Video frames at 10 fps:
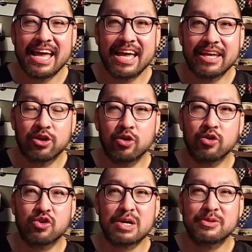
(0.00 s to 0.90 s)
えー、今日
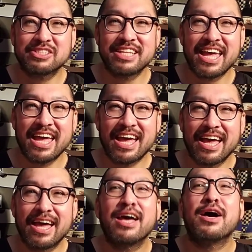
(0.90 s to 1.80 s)
の動画はです
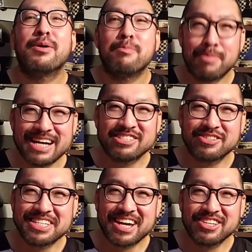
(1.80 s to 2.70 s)
ね、
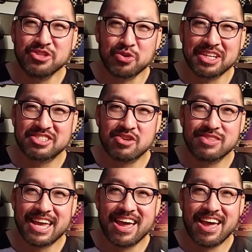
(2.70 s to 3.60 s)

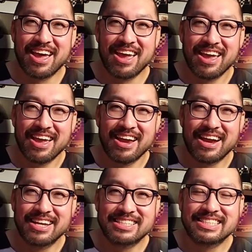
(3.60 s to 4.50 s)
マイスニーカーイントロダクション
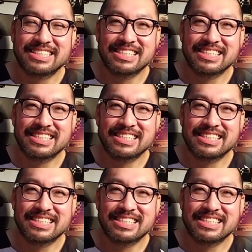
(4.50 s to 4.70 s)
です。